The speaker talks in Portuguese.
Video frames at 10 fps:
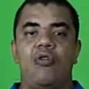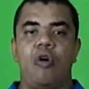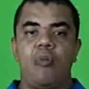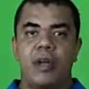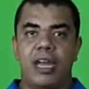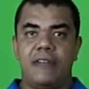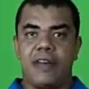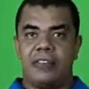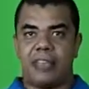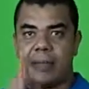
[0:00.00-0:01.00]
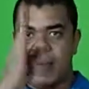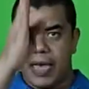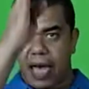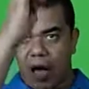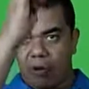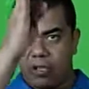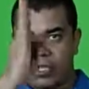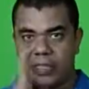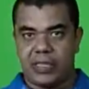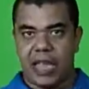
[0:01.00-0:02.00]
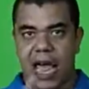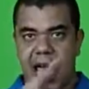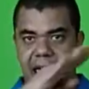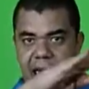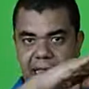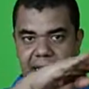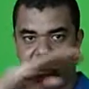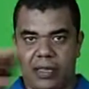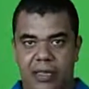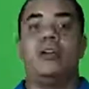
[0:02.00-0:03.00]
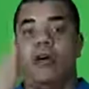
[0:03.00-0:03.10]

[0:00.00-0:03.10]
como que ele vai saber aonde que está a reta?